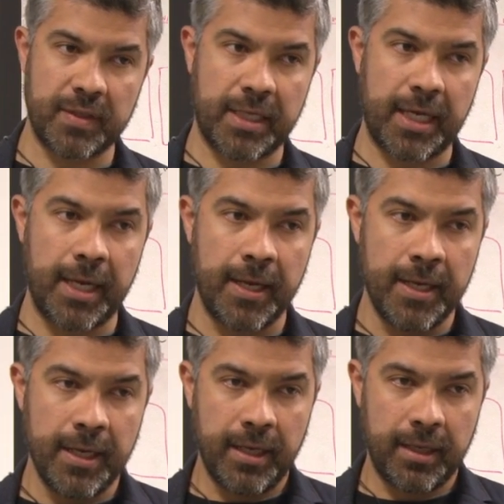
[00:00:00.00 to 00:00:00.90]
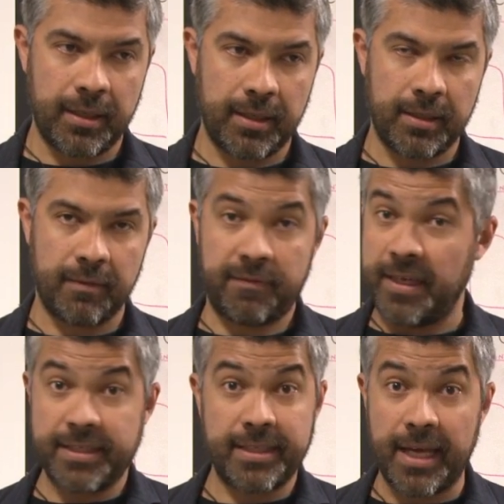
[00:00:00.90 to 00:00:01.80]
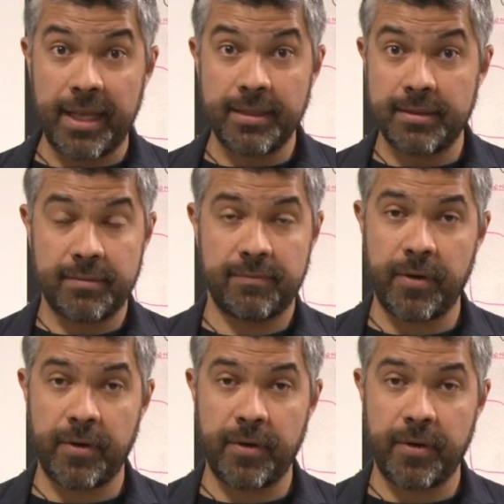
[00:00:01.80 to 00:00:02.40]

Así que eh, felicidades,